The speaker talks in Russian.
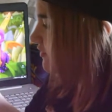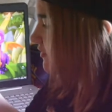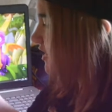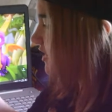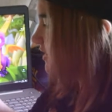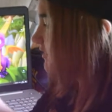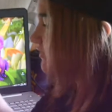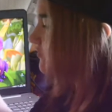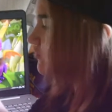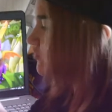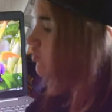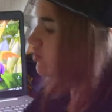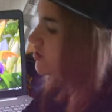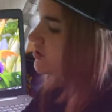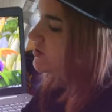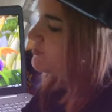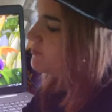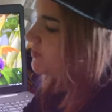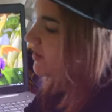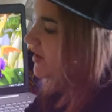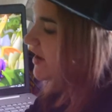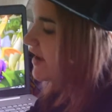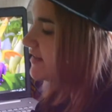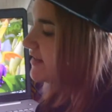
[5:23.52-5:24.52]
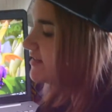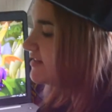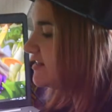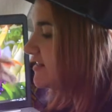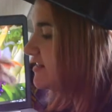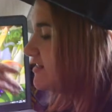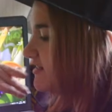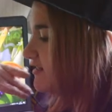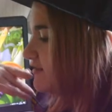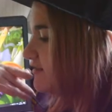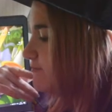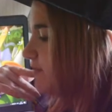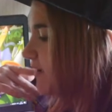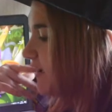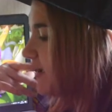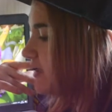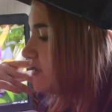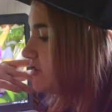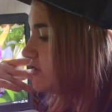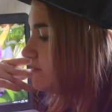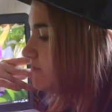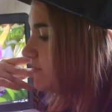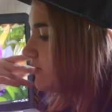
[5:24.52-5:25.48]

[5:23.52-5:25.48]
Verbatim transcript: как-то все разбирается или не разбирается,